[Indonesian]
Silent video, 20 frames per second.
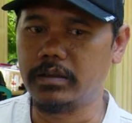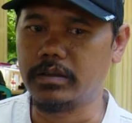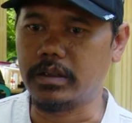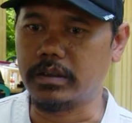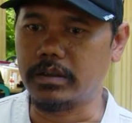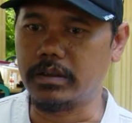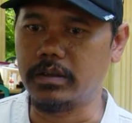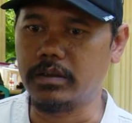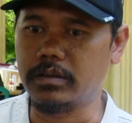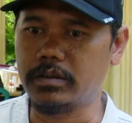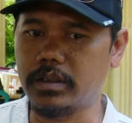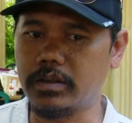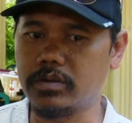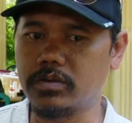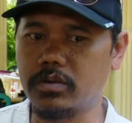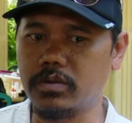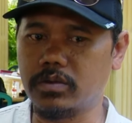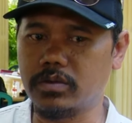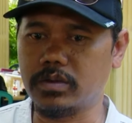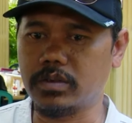Jadi saya
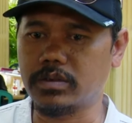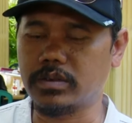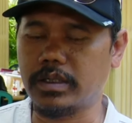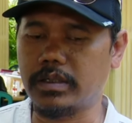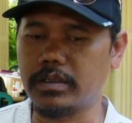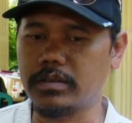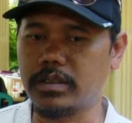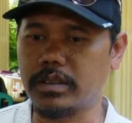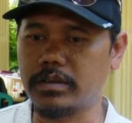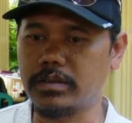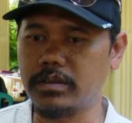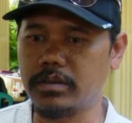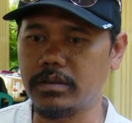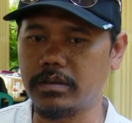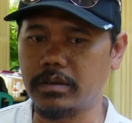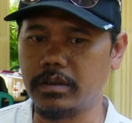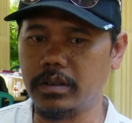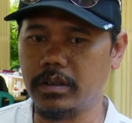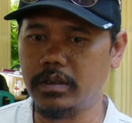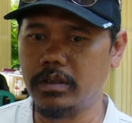suruh
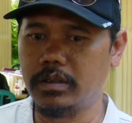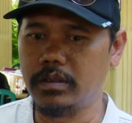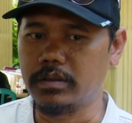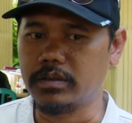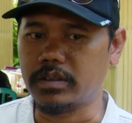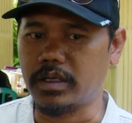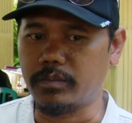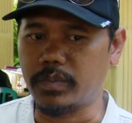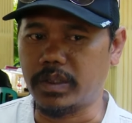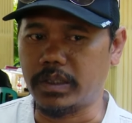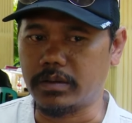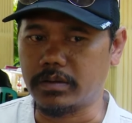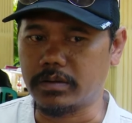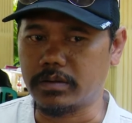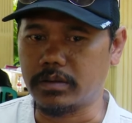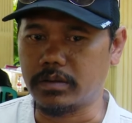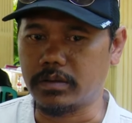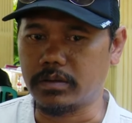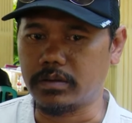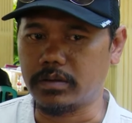sosialisasi sampai
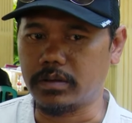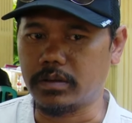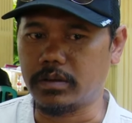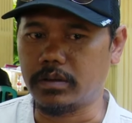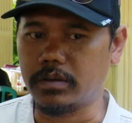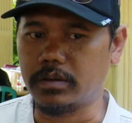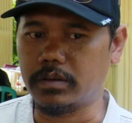se, se